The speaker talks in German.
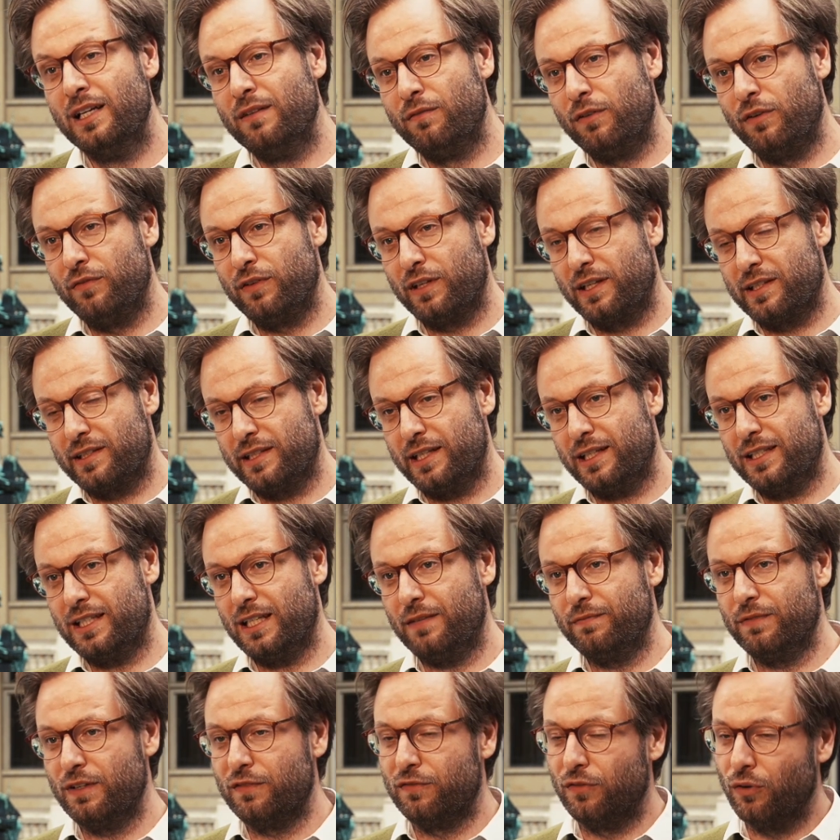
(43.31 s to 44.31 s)
wo wir gesagt
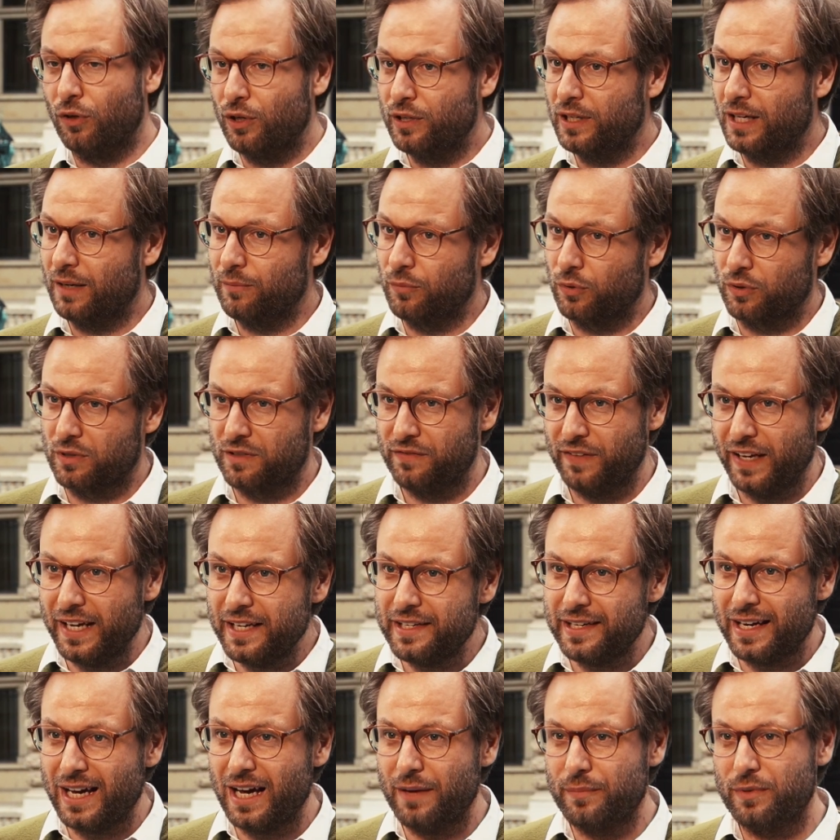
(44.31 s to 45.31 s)
haben, wir wollen Hamburgs
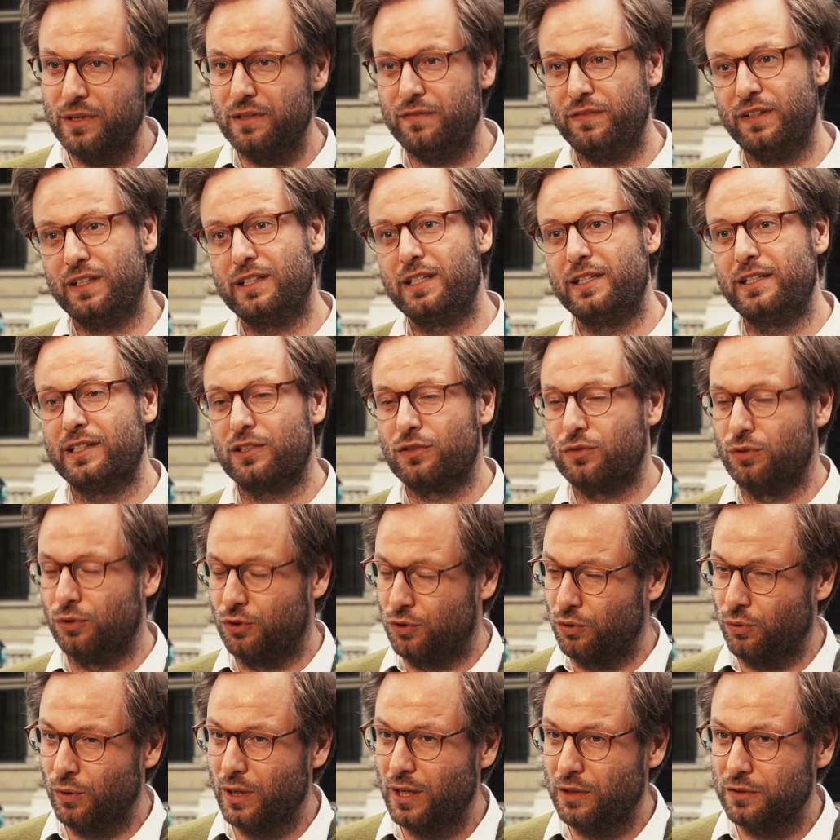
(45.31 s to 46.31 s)
Welterbe entwickeln, das
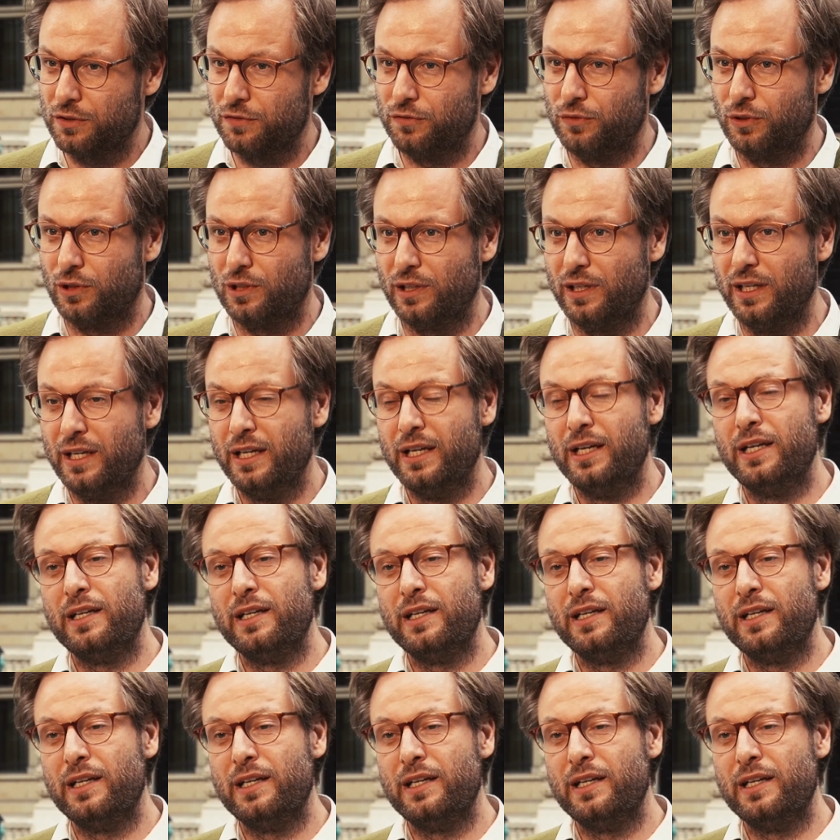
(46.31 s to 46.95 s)
Kulturhausviertel.